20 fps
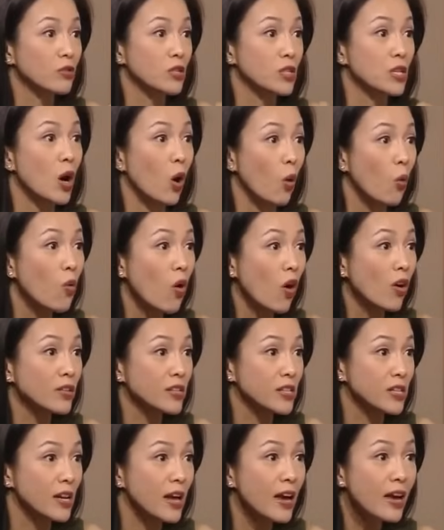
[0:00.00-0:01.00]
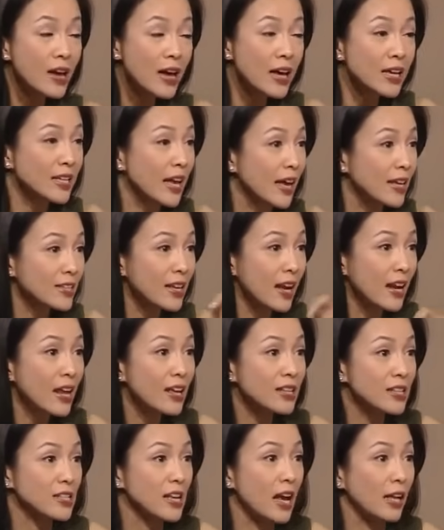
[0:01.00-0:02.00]
giá nhà lên, ngày nào cũng
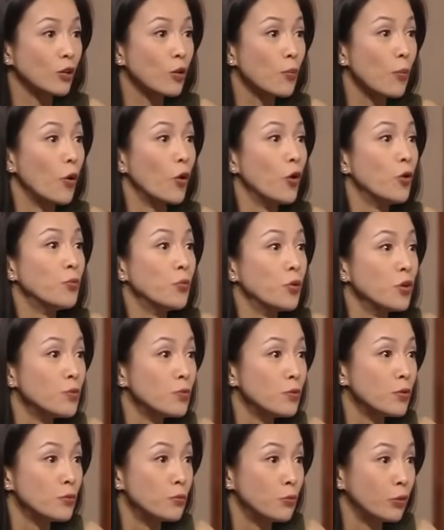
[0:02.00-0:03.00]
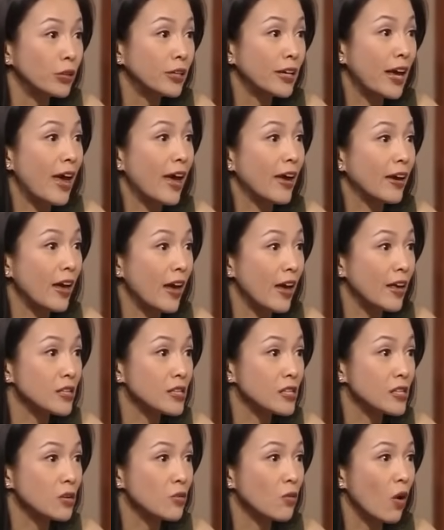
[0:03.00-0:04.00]
có tiền vô như nước cười hễ hả.
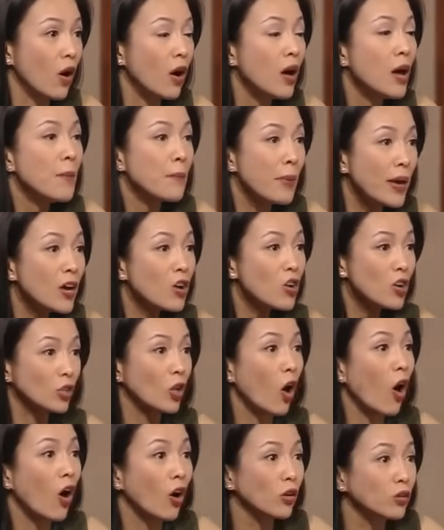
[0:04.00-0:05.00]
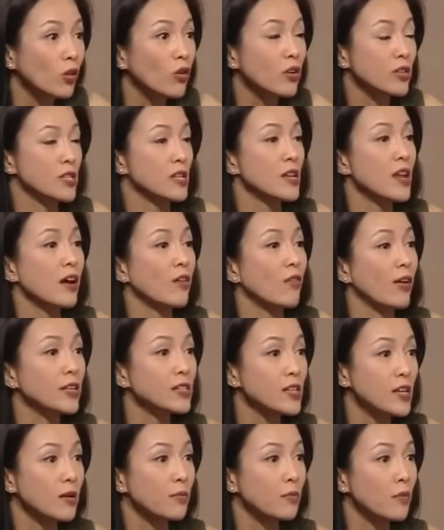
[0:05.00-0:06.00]
Thị trường thì bị họ nâng lên cao
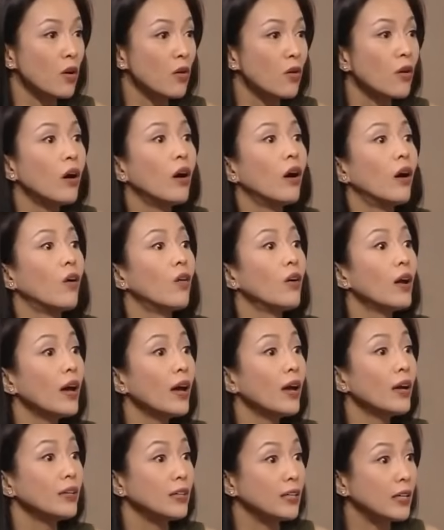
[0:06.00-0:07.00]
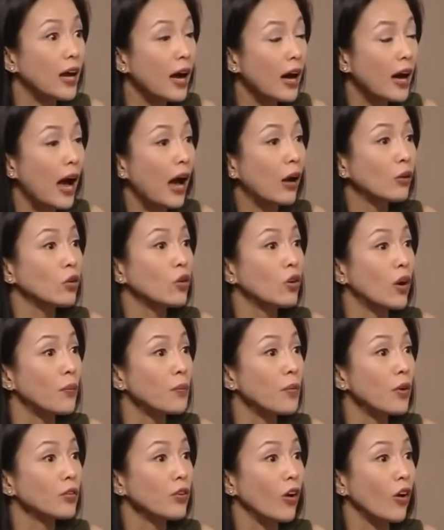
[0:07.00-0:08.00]
muốn chết. Thôi được, bây giờ ra nông nổi
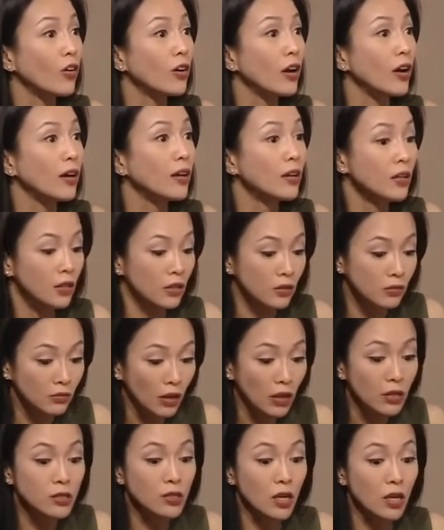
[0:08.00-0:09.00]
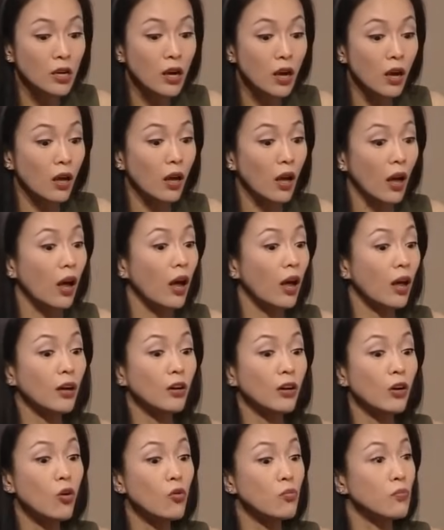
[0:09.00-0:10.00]
này đáng đời hắn lắm. Đóng
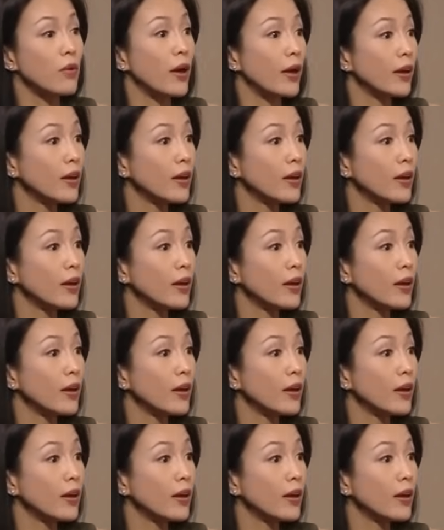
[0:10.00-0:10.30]
không nổi,